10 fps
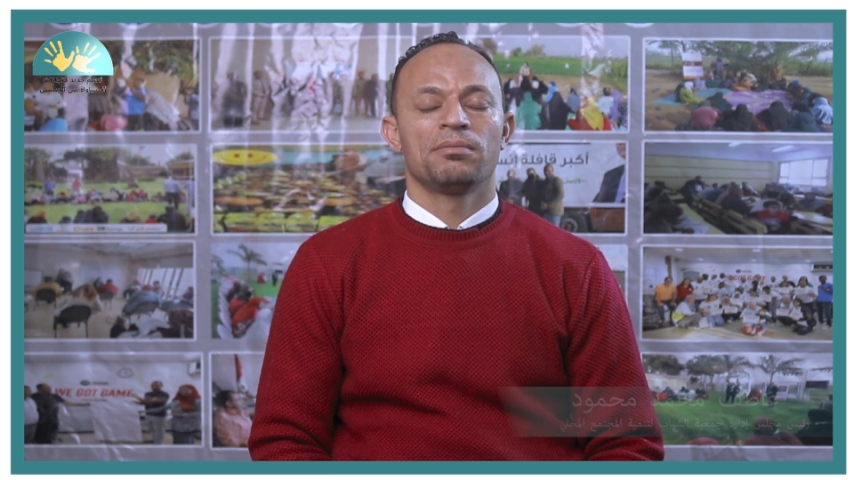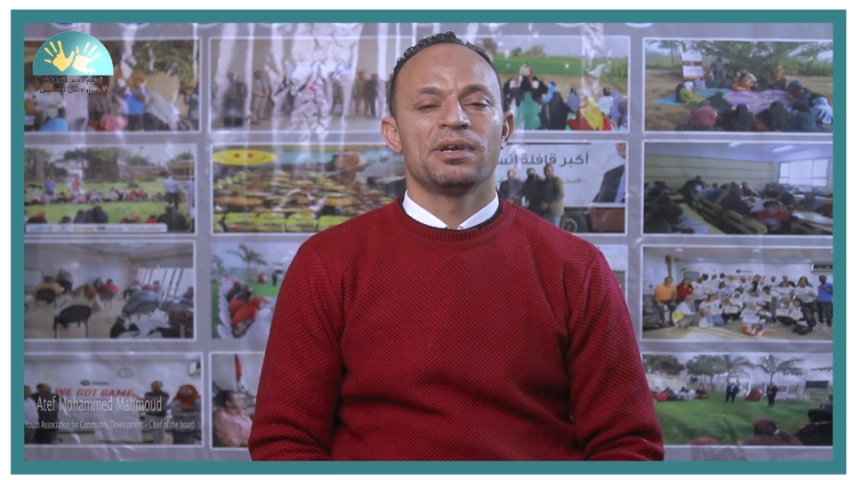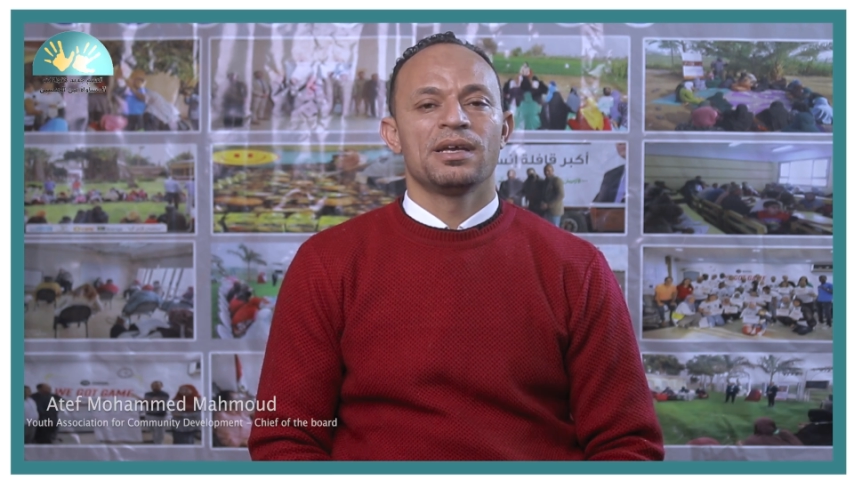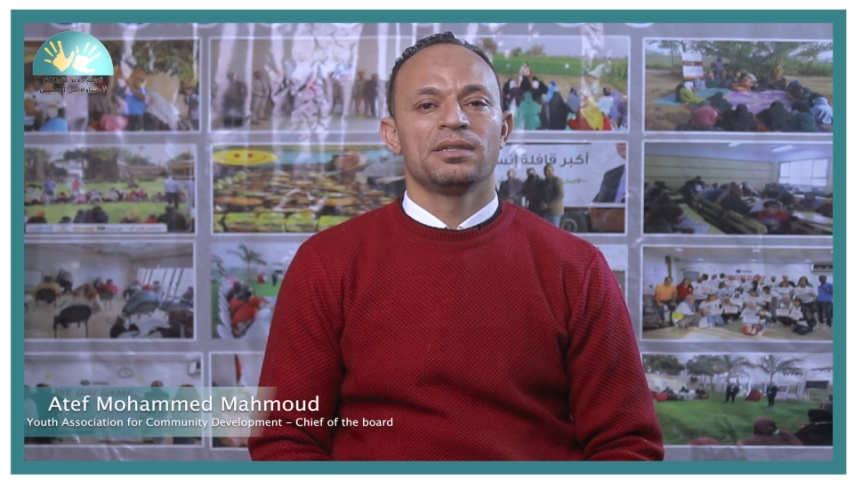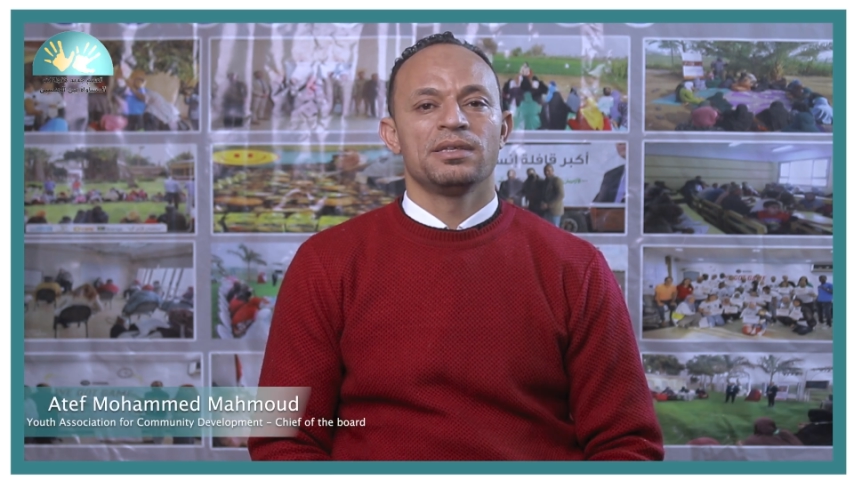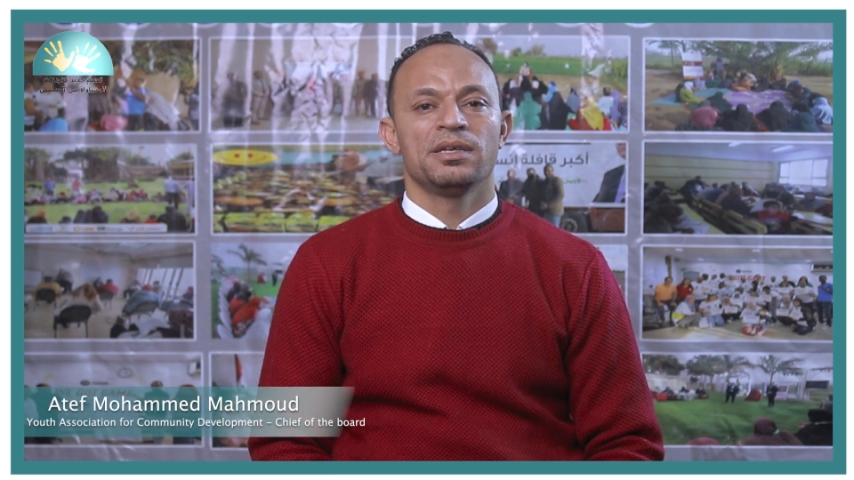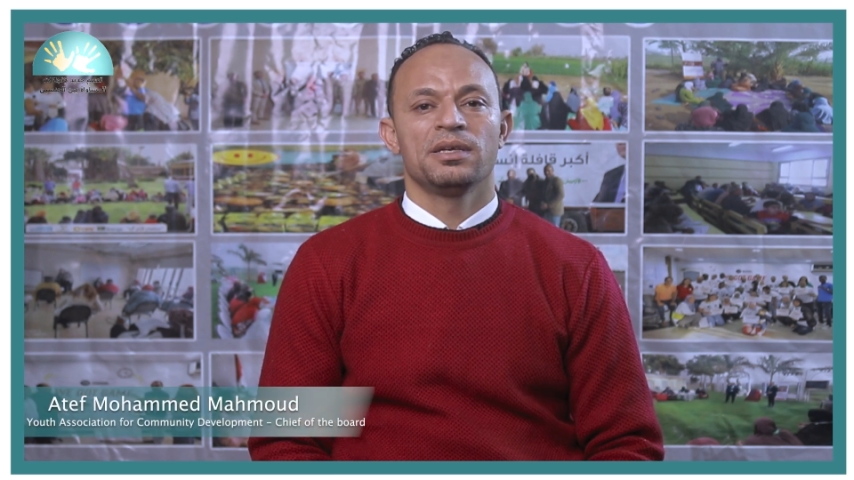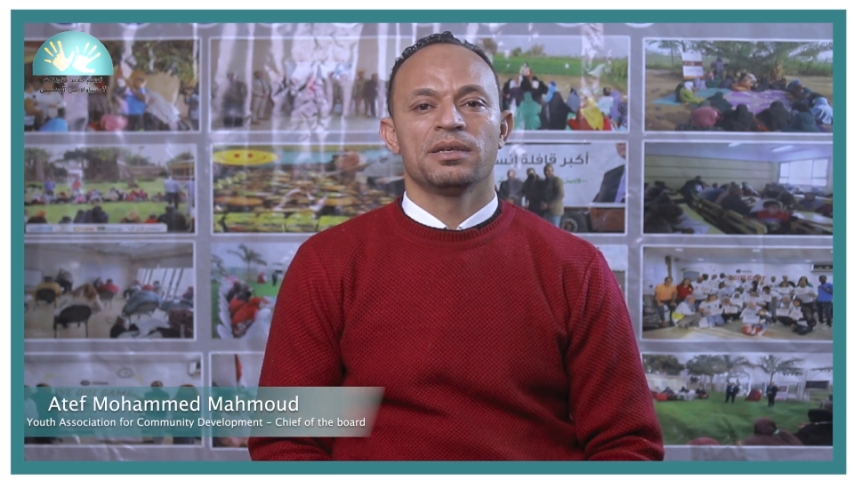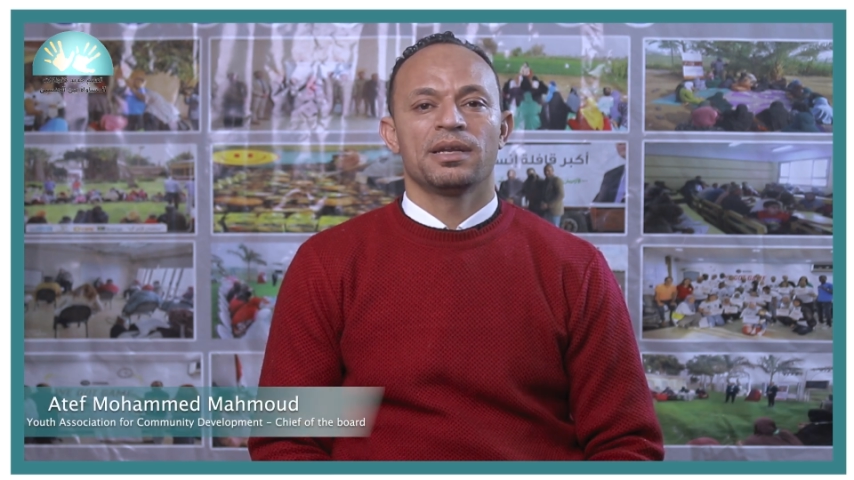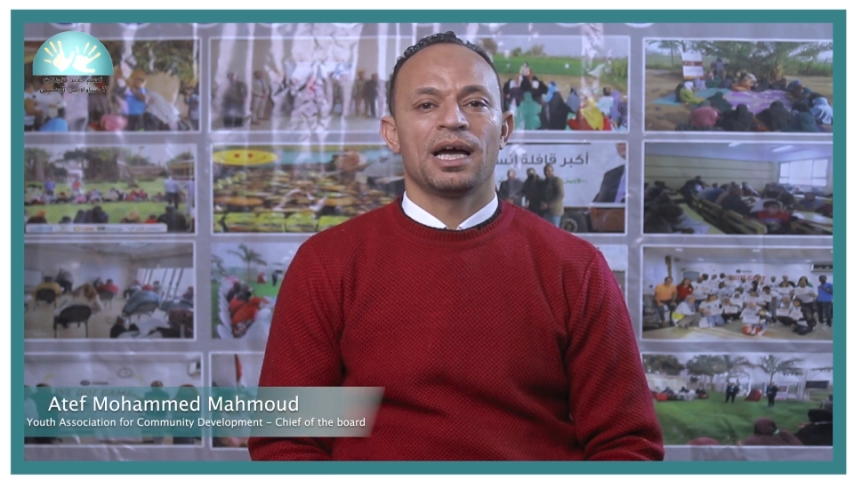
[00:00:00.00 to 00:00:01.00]

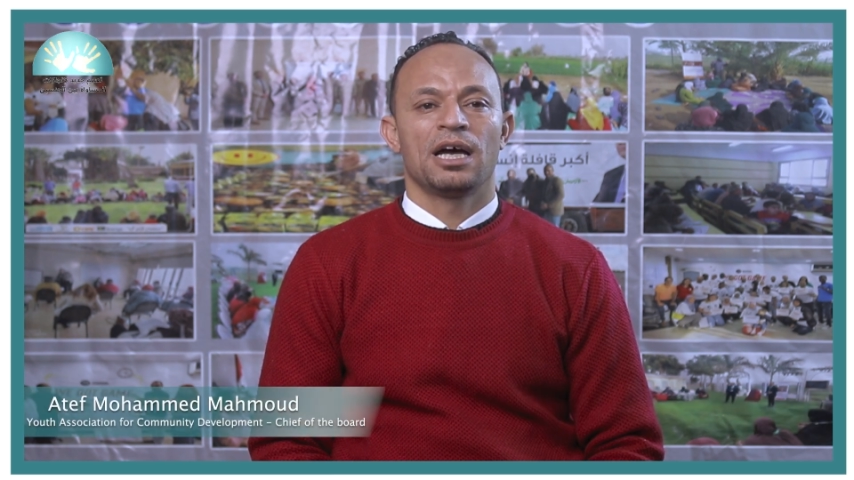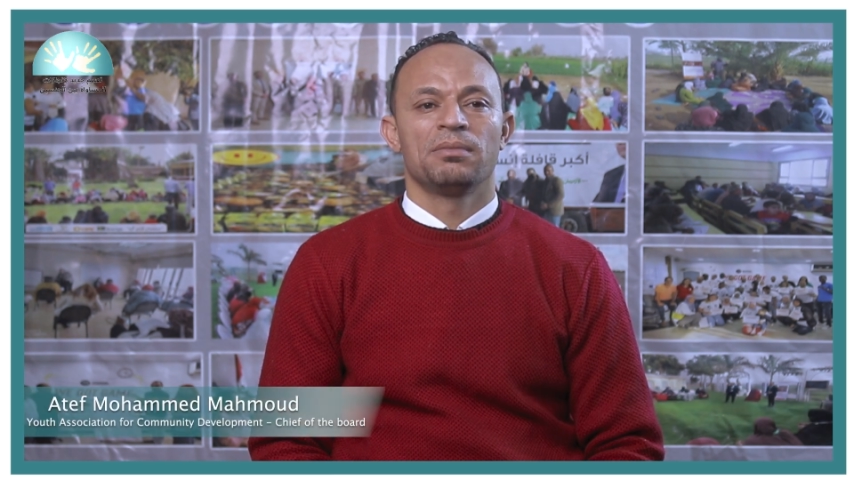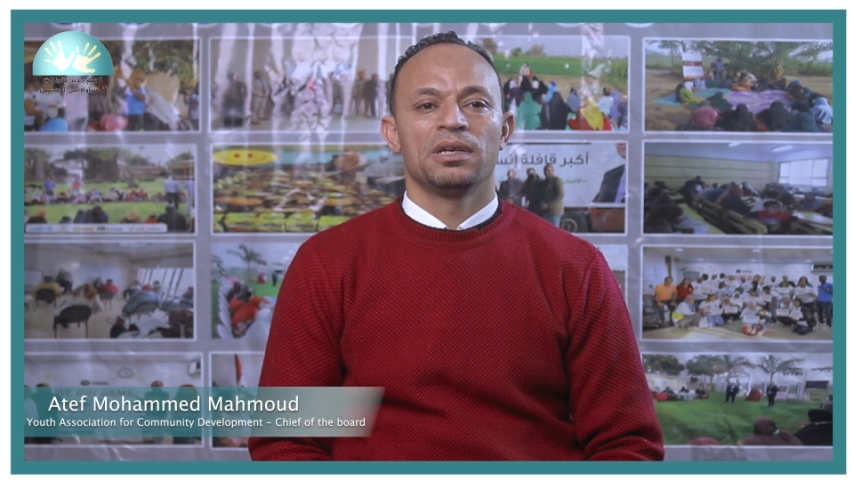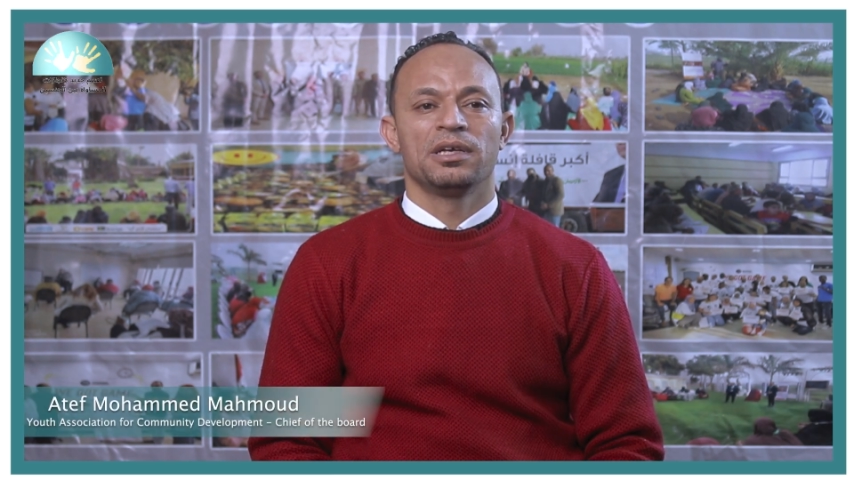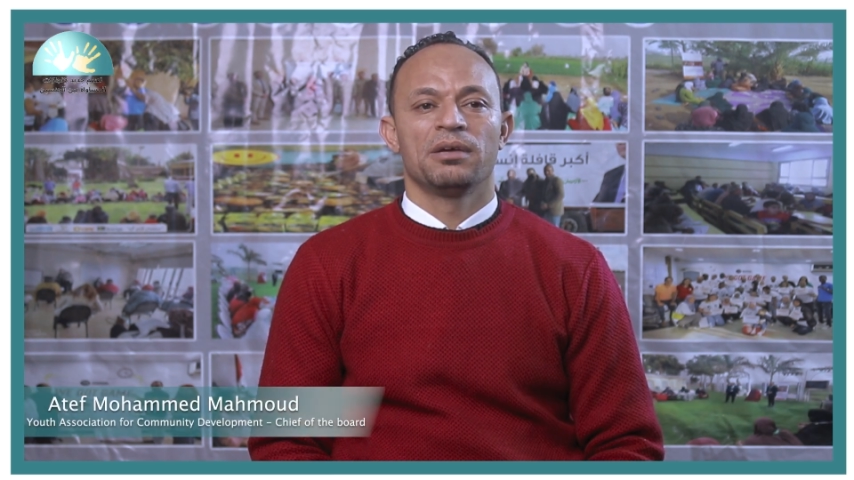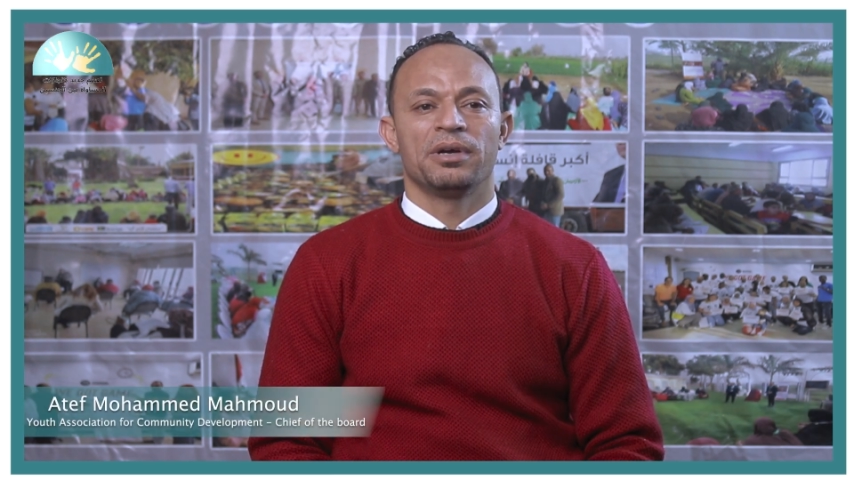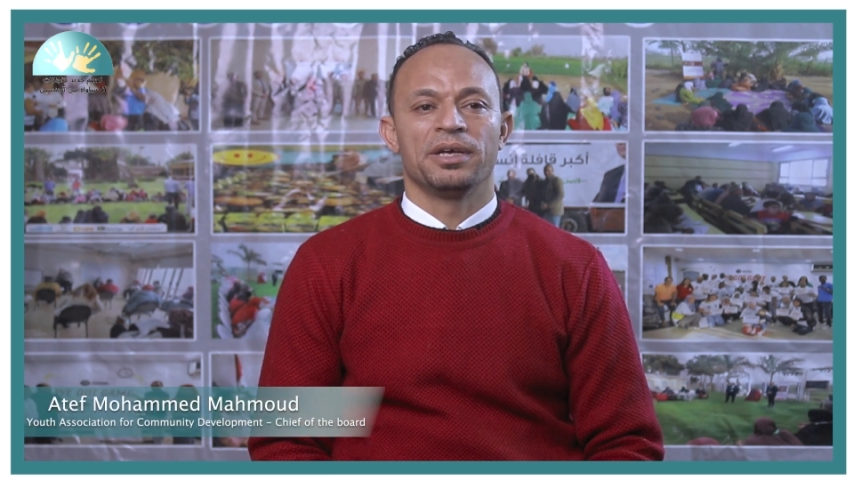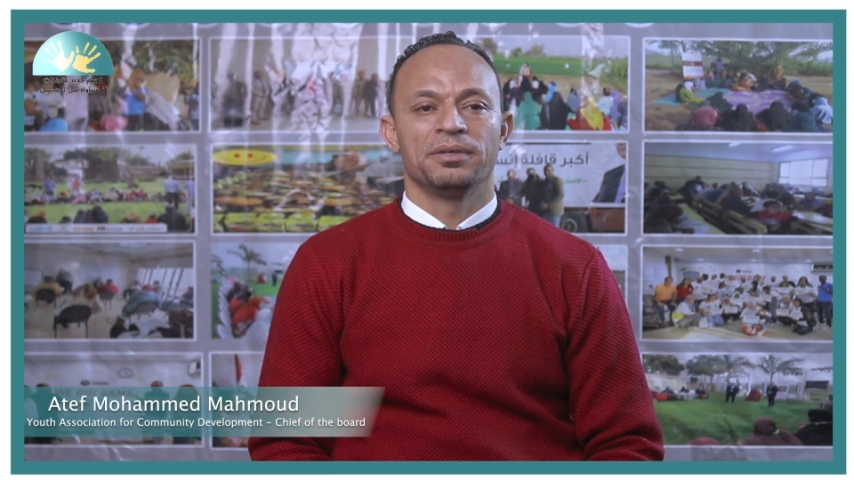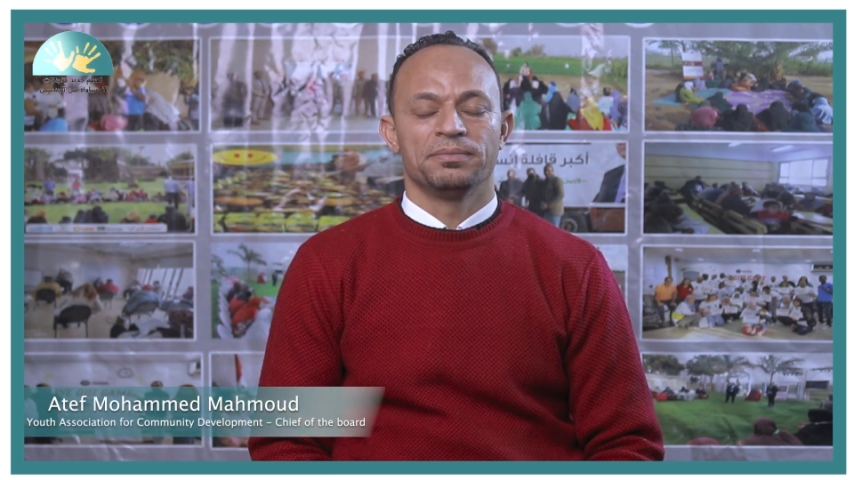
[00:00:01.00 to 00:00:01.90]
ميادين عمل الجمعيه.